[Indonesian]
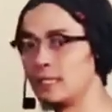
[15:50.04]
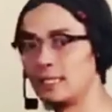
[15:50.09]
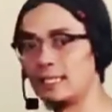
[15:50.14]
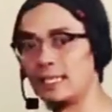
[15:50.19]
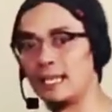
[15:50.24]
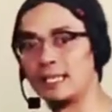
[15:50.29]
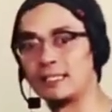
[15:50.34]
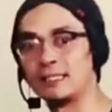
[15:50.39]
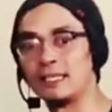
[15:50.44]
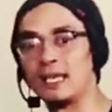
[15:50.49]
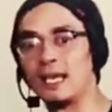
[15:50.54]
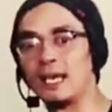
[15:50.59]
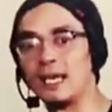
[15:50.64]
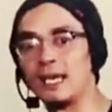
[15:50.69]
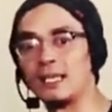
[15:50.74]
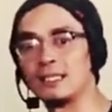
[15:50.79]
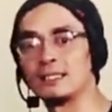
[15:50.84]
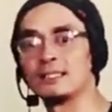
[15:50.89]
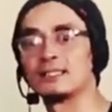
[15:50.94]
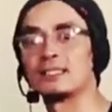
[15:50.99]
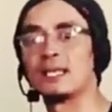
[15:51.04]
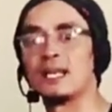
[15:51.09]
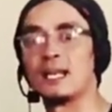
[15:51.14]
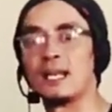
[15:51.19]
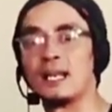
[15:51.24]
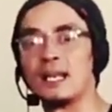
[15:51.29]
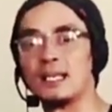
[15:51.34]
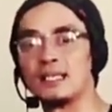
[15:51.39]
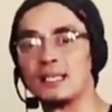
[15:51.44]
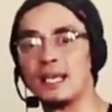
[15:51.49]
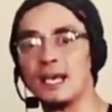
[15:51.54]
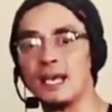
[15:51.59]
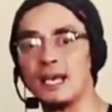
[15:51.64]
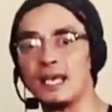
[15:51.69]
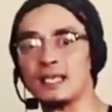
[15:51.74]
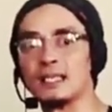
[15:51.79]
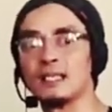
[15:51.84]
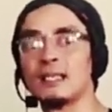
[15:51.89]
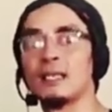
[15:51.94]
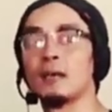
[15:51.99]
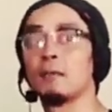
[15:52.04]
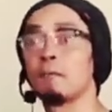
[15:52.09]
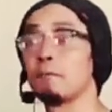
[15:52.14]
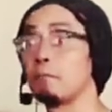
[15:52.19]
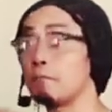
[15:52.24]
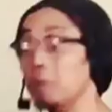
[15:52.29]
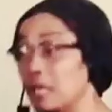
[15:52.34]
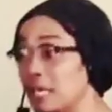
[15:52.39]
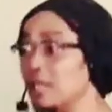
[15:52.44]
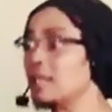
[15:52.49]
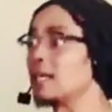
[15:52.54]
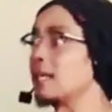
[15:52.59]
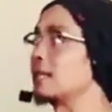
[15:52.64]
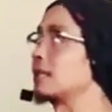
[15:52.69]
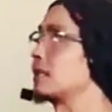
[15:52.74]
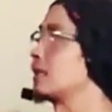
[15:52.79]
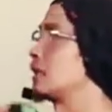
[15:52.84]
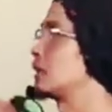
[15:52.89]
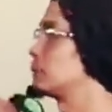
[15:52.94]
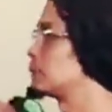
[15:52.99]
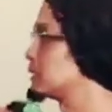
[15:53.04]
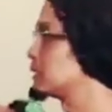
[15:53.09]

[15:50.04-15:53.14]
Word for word: niat jahat carana jahat bener etate